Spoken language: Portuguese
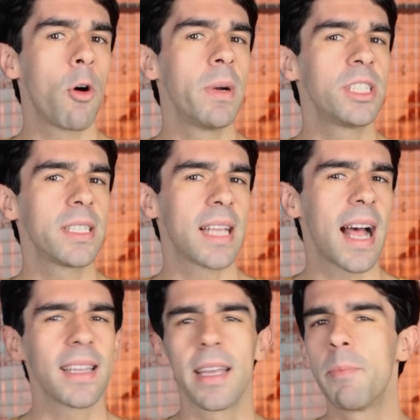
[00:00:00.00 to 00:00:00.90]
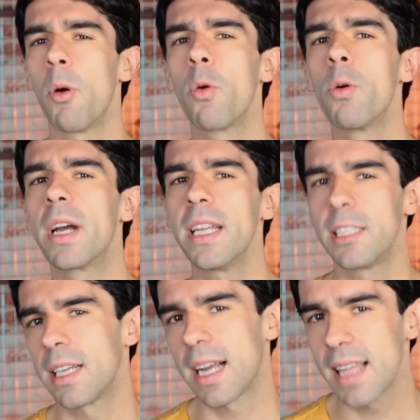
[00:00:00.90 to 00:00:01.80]
romantizada e pouco
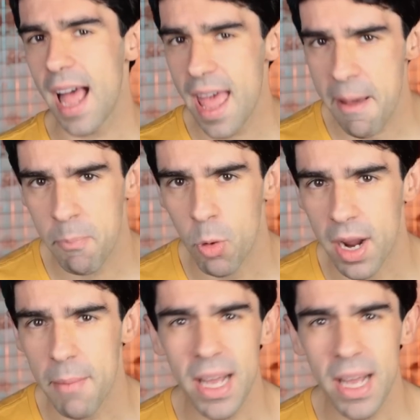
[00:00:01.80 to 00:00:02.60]
crítica da época,